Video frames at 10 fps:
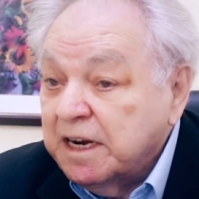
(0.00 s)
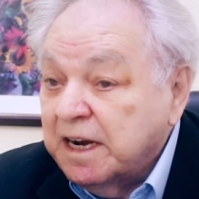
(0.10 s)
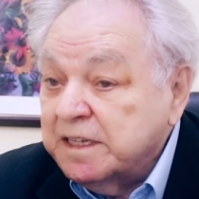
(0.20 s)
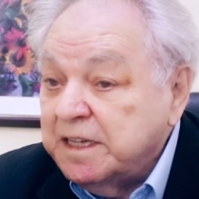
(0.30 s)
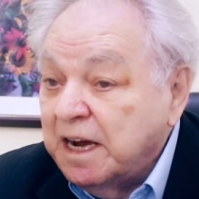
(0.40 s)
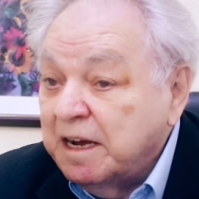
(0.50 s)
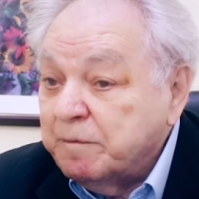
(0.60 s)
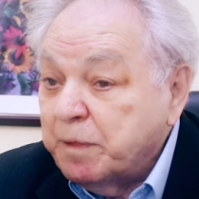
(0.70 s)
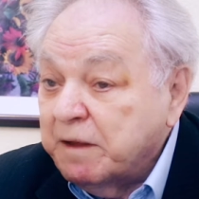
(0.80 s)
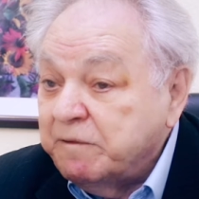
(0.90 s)

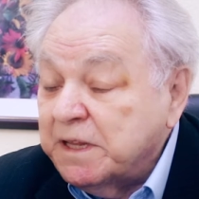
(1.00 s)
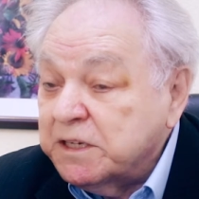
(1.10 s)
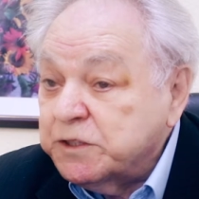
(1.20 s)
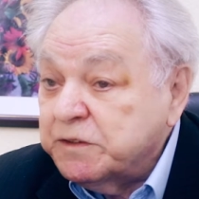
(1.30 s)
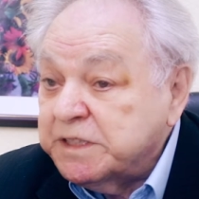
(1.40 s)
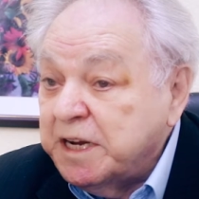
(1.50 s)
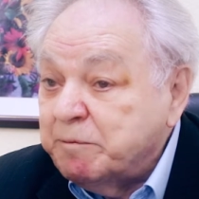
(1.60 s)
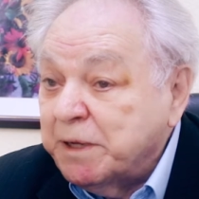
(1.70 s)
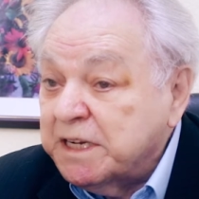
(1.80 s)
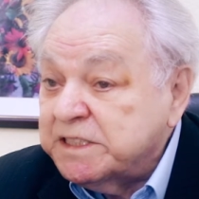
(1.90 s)
когда философские
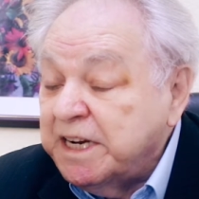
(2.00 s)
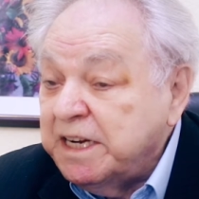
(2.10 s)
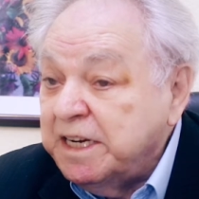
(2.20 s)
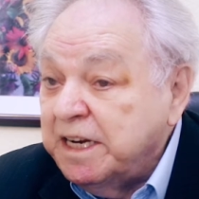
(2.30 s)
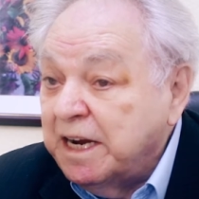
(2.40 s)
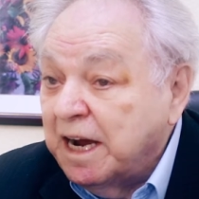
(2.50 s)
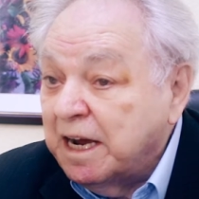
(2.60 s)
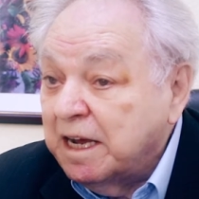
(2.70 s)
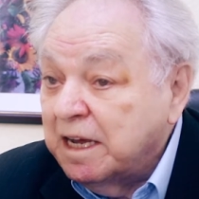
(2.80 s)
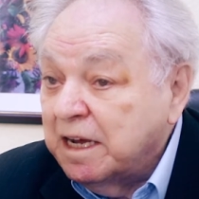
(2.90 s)
положения –